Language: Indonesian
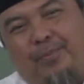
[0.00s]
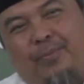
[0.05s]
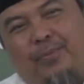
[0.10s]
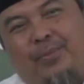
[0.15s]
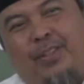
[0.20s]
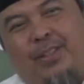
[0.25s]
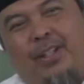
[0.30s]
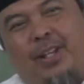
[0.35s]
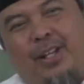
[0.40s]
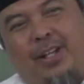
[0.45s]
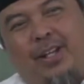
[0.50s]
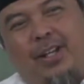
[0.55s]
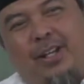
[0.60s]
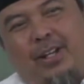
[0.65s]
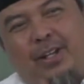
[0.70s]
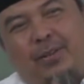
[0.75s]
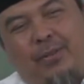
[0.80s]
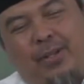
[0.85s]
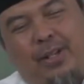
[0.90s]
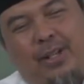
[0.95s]
Silahkan
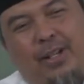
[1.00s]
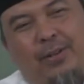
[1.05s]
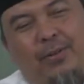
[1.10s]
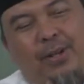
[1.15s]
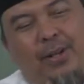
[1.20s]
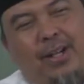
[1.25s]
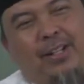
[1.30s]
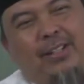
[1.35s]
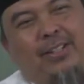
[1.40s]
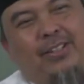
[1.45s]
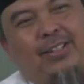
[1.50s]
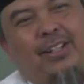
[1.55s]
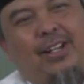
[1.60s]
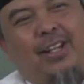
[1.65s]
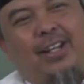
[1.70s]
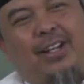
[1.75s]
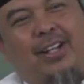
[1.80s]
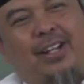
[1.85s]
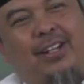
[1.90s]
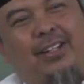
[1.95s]
ikhwan ahwat.
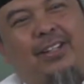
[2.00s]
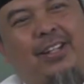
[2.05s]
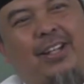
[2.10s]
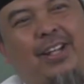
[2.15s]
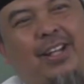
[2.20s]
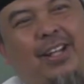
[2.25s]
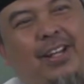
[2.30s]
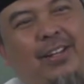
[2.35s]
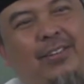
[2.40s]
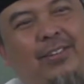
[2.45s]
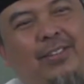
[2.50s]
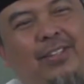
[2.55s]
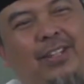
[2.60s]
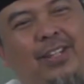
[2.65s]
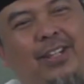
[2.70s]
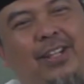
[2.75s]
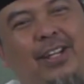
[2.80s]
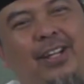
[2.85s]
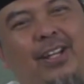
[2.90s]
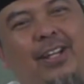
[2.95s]
Silahkan tidak harus
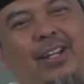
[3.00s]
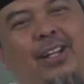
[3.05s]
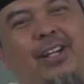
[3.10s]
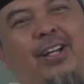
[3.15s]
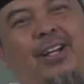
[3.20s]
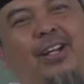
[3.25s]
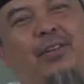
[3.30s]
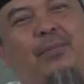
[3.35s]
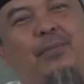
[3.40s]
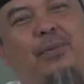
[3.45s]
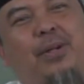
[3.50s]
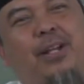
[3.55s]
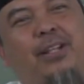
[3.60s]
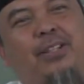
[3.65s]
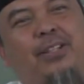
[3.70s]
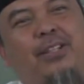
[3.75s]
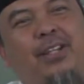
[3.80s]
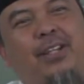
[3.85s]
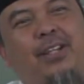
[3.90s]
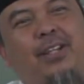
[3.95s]
ini ya. Kalau
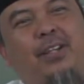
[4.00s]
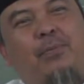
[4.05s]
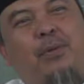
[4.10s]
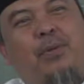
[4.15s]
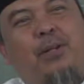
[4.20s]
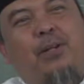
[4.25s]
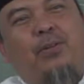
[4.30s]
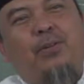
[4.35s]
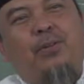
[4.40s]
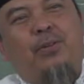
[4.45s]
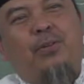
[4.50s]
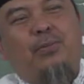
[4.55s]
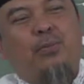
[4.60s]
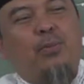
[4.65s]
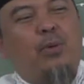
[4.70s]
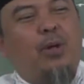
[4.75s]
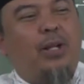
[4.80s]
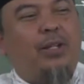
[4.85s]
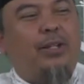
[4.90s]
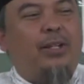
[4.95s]
merasa ini perlu,
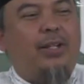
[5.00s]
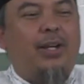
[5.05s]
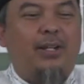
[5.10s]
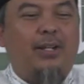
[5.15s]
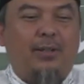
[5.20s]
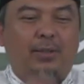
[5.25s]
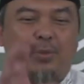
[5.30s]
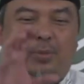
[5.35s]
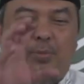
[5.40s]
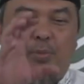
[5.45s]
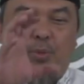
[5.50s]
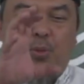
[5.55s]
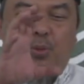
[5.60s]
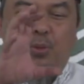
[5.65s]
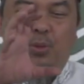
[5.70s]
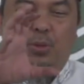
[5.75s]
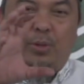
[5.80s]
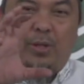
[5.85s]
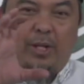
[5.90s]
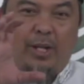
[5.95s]
buatkan
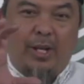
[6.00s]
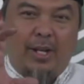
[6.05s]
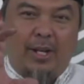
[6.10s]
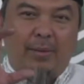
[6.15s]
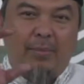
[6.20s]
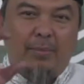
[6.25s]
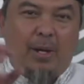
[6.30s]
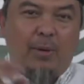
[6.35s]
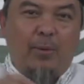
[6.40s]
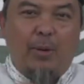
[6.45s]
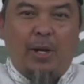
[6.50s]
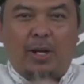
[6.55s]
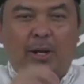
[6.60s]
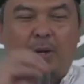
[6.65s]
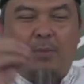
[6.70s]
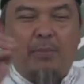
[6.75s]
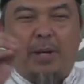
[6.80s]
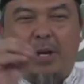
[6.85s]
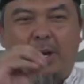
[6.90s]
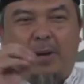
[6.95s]
bukunya, bawa
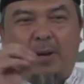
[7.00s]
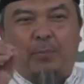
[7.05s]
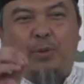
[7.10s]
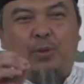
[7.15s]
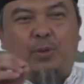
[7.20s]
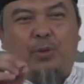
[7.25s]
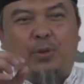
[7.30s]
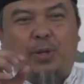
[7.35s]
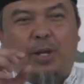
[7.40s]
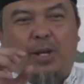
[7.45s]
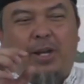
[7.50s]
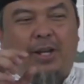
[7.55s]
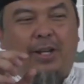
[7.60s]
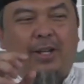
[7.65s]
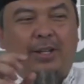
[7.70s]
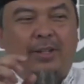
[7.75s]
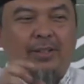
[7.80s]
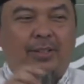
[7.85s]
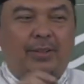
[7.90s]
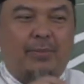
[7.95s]
kemanapun juga.
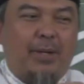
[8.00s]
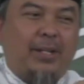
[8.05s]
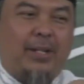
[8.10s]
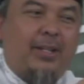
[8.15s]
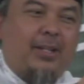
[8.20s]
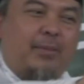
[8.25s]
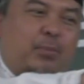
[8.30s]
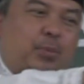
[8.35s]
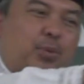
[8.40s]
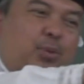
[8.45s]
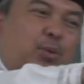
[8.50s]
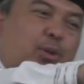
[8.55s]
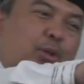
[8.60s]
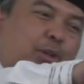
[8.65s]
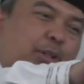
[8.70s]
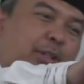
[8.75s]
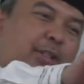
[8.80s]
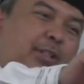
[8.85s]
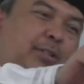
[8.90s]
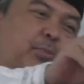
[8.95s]
Sebaiknya buku
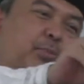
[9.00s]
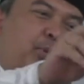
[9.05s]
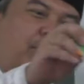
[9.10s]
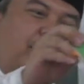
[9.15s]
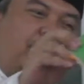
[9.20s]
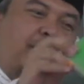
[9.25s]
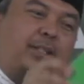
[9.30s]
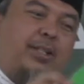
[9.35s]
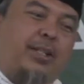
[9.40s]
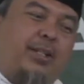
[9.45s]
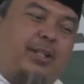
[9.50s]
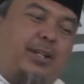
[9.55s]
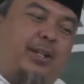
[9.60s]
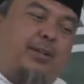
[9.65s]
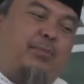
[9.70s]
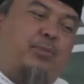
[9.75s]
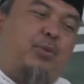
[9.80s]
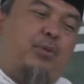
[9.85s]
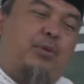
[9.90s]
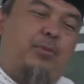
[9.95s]
notas, buku kecil,
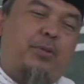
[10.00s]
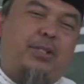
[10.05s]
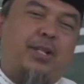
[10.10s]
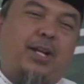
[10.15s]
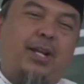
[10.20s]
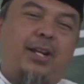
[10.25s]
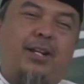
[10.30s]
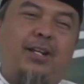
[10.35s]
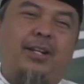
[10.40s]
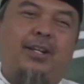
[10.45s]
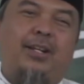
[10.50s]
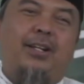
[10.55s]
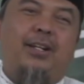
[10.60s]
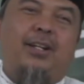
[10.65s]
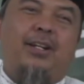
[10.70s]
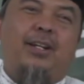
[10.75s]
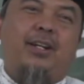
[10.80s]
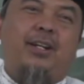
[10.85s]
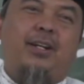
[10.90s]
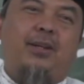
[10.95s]
jangan buku besar
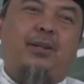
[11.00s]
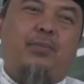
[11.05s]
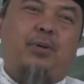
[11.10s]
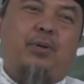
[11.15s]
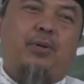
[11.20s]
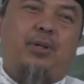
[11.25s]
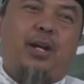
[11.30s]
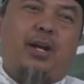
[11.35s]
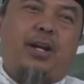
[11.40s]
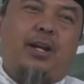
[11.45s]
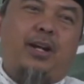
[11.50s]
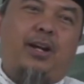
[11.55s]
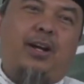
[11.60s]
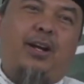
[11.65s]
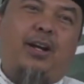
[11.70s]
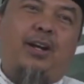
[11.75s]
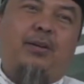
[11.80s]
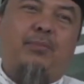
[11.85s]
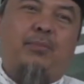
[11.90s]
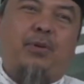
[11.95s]
kalau mau
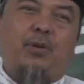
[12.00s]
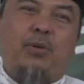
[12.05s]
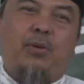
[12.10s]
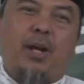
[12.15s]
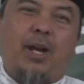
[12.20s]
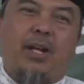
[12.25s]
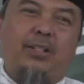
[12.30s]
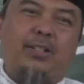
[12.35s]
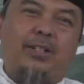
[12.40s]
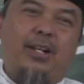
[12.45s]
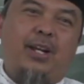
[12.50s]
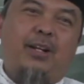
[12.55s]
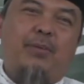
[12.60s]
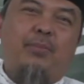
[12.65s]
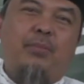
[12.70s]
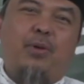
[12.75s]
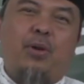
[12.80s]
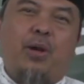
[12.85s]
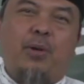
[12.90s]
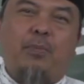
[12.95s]
dagang, mau ngajar,
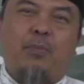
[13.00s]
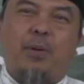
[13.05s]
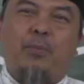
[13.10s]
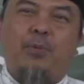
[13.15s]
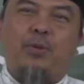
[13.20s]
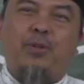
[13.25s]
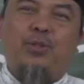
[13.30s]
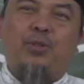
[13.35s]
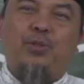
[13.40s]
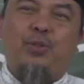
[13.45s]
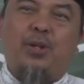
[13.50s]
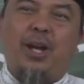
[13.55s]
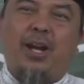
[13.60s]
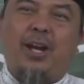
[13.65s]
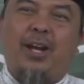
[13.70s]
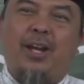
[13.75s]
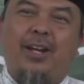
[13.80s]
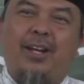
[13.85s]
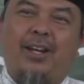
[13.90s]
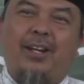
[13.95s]
mau apapun
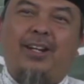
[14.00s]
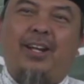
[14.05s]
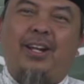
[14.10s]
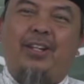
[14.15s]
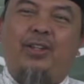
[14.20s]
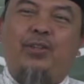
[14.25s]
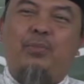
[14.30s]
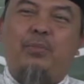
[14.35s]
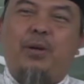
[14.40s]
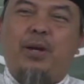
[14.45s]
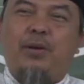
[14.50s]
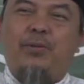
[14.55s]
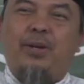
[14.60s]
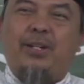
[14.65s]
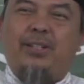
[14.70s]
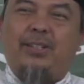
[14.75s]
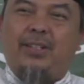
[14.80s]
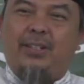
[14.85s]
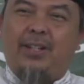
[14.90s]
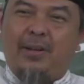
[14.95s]
juga. Nah itu bawa
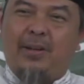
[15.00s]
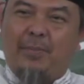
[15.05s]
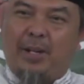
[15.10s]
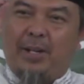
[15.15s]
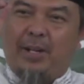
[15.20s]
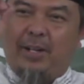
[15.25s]
setiap hari